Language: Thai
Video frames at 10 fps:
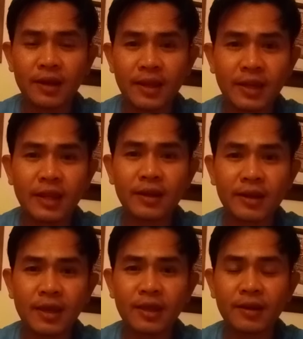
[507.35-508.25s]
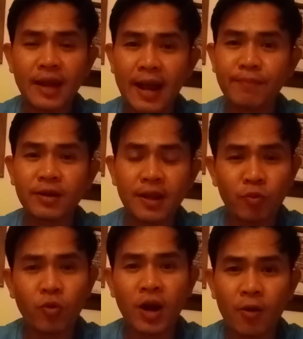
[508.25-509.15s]
ในดินในน้ำหรือใน
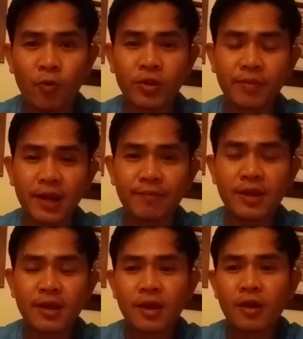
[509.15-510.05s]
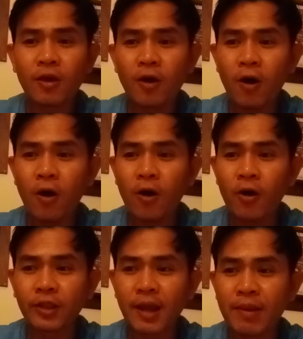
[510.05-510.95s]
ภูเขาใช่ไหมครับก็
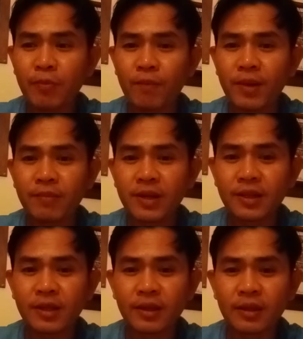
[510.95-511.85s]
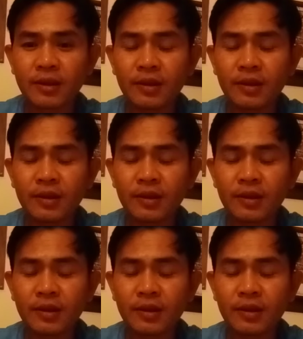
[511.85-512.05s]
ทำให้ผมลำลึกถึง